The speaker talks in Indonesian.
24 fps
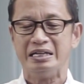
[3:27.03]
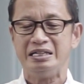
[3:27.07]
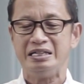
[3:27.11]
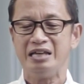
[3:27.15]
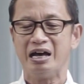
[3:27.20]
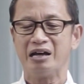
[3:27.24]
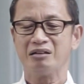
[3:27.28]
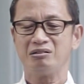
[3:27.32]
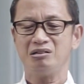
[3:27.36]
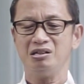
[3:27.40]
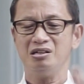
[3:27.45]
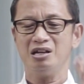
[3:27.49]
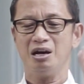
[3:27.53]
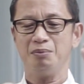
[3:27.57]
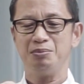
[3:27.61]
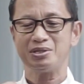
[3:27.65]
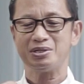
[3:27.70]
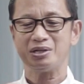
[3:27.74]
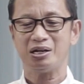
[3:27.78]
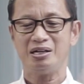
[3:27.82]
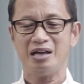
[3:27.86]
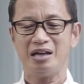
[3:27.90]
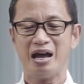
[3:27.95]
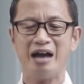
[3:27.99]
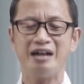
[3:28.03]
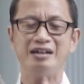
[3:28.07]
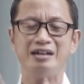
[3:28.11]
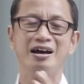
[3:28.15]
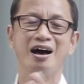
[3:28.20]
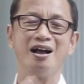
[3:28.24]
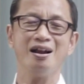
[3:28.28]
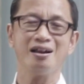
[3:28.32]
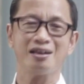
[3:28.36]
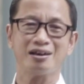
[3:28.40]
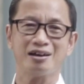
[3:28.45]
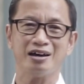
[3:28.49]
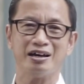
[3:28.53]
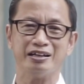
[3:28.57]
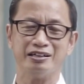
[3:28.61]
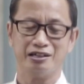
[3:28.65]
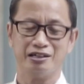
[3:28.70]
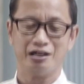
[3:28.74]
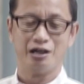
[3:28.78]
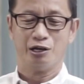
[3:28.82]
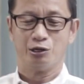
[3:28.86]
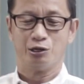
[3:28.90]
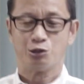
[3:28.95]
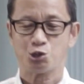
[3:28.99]
yang tidak bisa
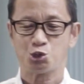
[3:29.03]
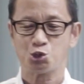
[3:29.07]
diandalkan